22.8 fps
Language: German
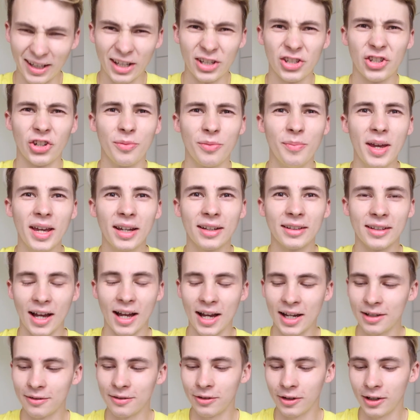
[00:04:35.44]
Das schmeckt
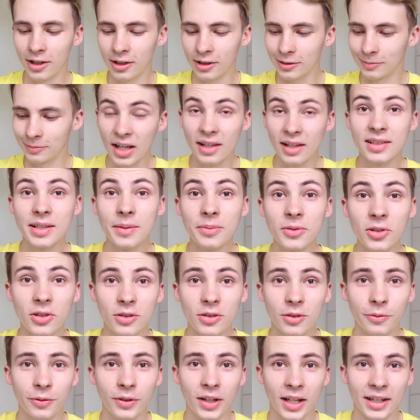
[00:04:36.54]
einfach. Es gibt noch
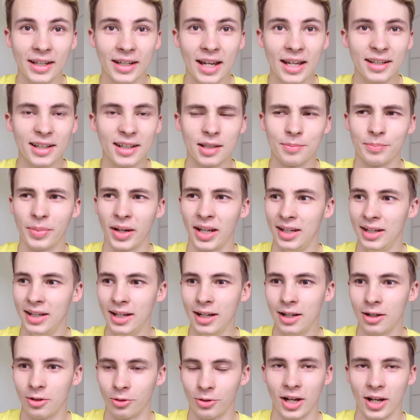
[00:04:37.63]
so, vielleicht kennt ihr das bei
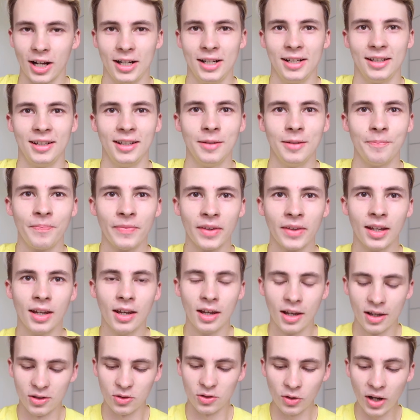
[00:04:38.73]
Lidl oder Aldi,
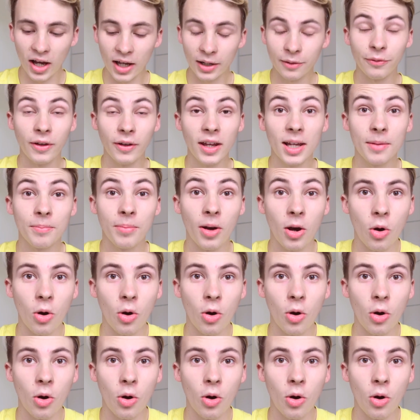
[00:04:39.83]
so eine Art Fake